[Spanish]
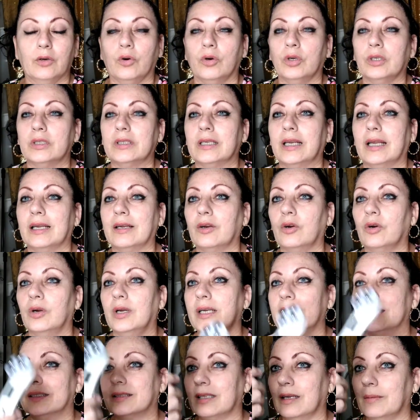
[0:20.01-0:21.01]
hoy traigo
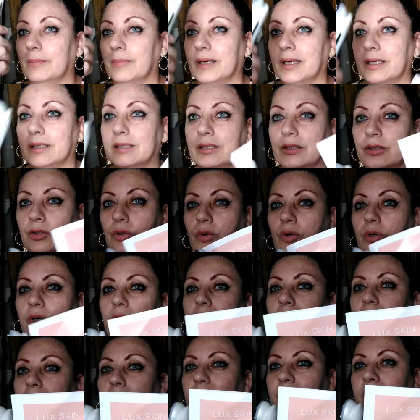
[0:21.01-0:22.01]
este aparatito
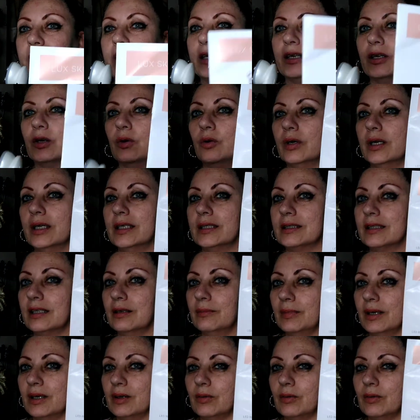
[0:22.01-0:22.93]
que viene con este